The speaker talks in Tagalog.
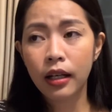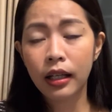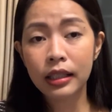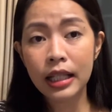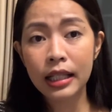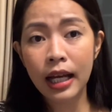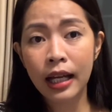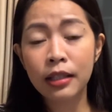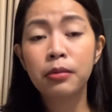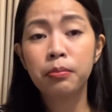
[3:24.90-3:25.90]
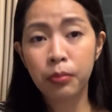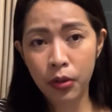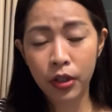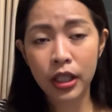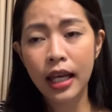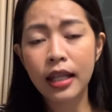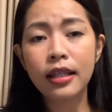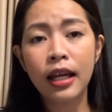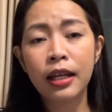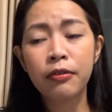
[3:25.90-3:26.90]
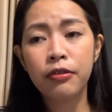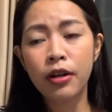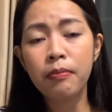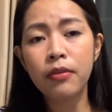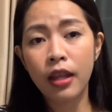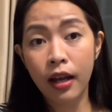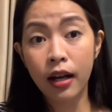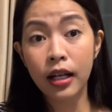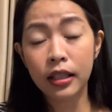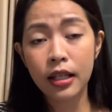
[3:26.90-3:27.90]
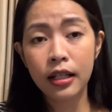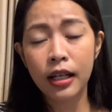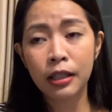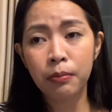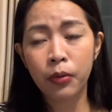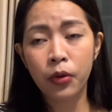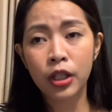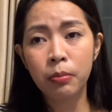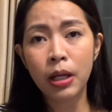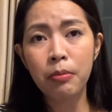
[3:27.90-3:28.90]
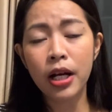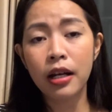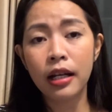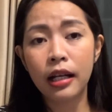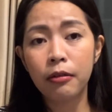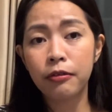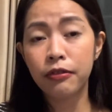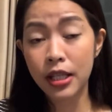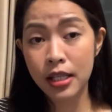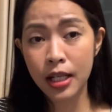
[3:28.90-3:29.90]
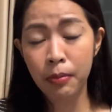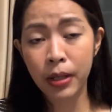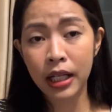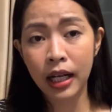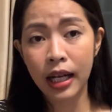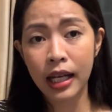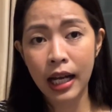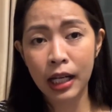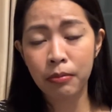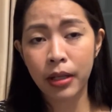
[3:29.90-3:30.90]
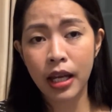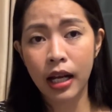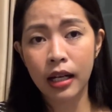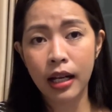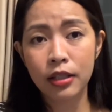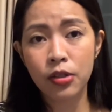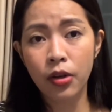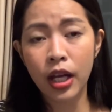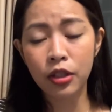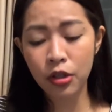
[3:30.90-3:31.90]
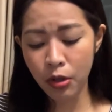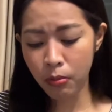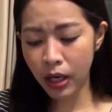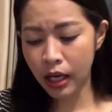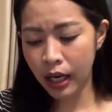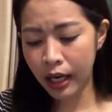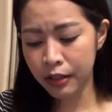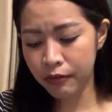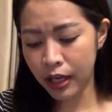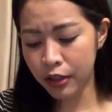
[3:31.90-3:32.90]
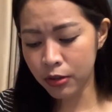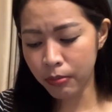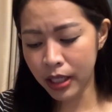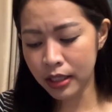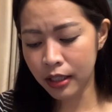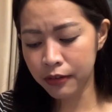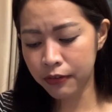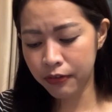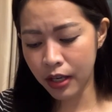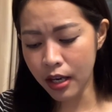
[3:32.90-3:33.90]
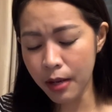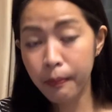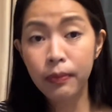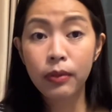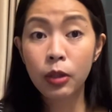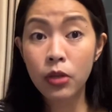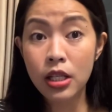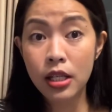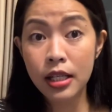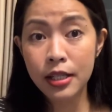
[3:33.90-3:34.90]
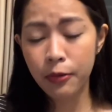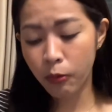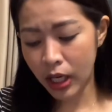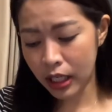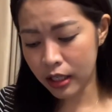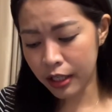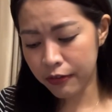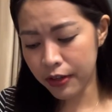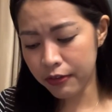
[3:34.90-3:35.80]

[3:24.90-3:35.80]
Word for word: Katiklan Port. And then, from there, Katiklan Port, may mga fees ka pa na kailangan bayaran. So, ito yung mga environmental fee which is 150.